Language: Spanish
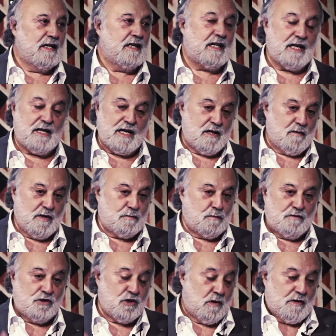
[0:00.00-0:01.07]
que además
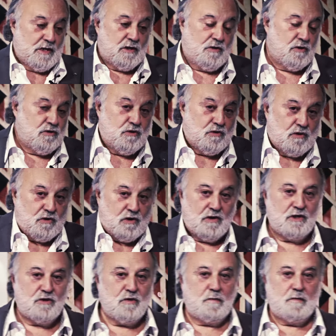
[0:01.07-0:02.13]
profesionalmente lo, yo creo que lo ha
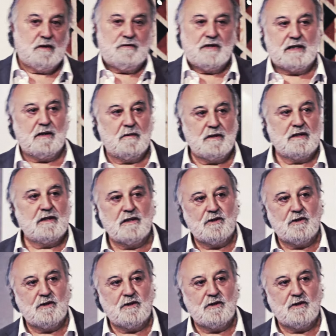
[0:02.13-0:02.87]
hecho perfectamente.